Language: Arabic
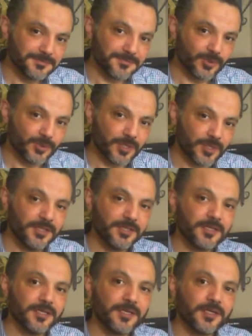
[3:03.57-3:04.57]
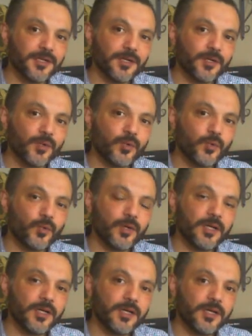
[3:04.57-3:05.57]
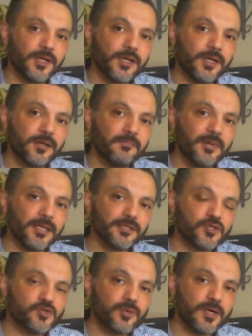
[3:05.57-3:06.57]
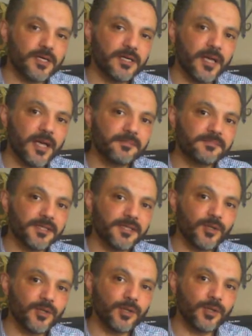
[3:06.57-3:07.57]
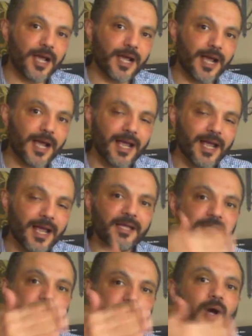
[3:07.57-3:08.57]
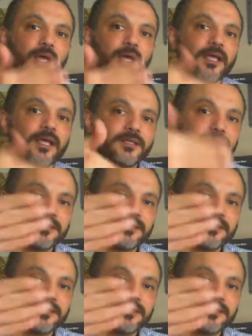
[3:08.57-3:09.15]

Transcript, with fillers: اوكي وبعد شويه ابتدى يقولك على حاجات معينه